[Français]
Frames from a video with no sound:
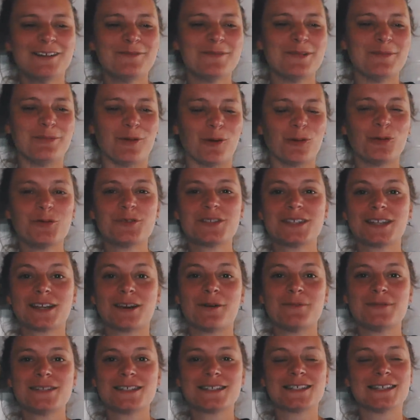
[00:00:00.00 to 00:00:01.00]
Mais pour nous, c'est
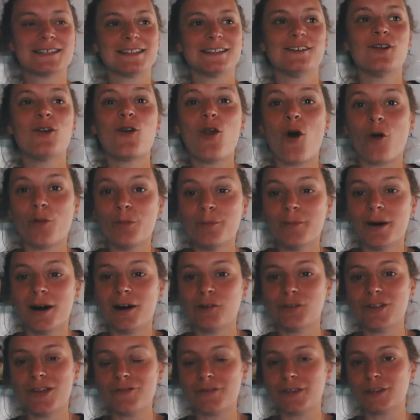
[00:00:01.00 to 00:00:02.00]
comme si c'était le
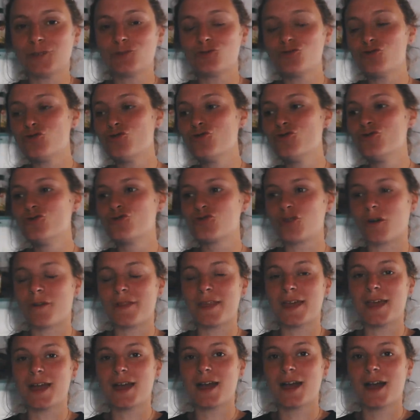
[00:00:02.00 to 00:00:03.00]
lendemain. On a vécu une
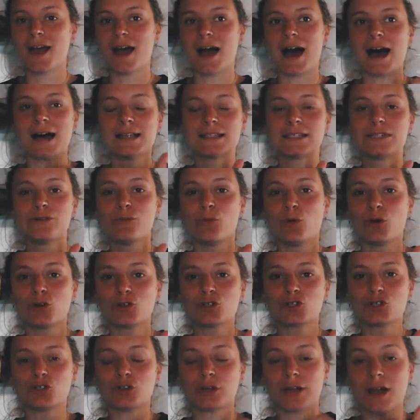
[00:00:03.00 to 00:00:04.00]
journée, un
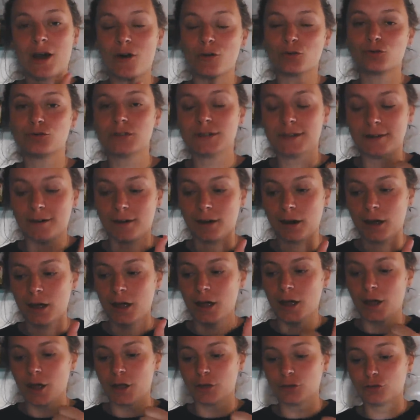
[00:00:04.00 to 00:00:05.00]
dimanche de 48 heures.
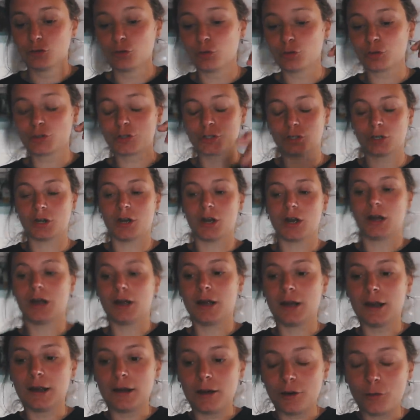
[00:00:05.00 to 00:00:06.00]
Donc,
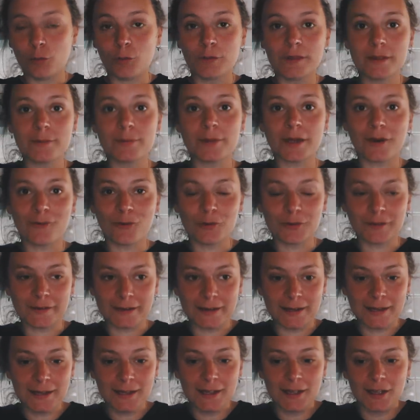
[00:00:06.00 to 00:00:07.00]
euh, on est bien
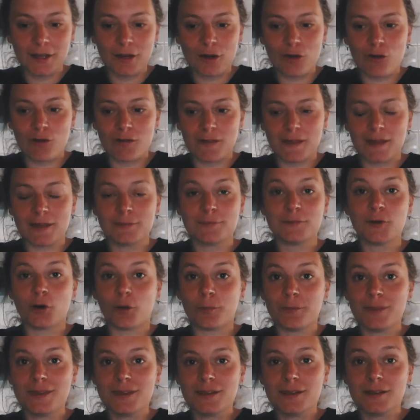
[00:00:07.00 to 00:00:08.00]
rentré. On a
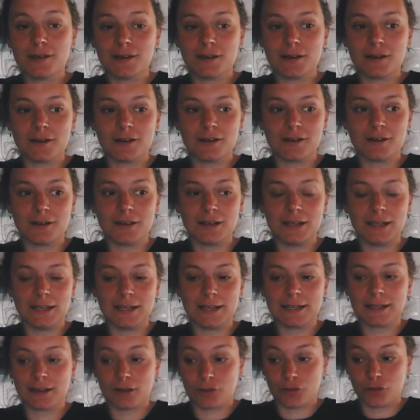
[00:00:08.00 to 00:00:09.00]
dormi. Euh, il
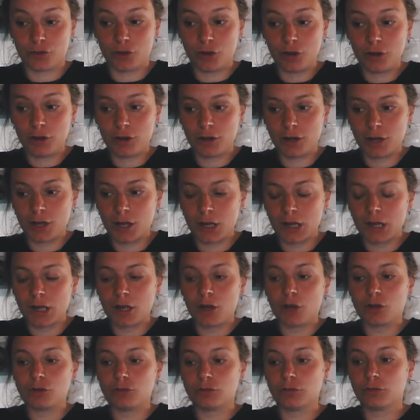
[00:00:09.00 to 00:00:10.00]
est 15h.
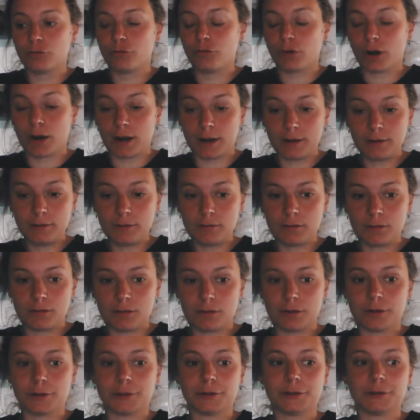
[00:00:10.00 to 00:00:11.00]
Donc voilà.
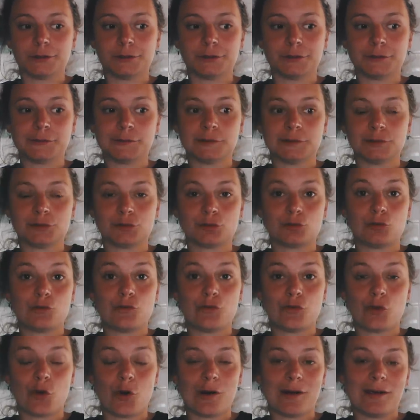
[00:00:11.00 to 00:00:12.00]
Euh, du coup,
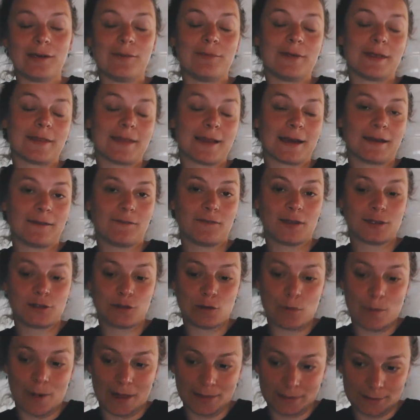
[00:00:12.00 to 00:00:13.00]
Vlan est bien arrivé
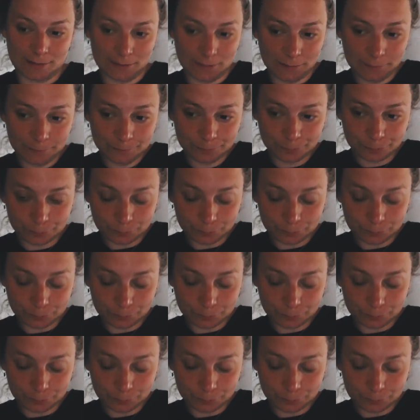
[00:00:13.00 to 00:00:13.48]
ce matin.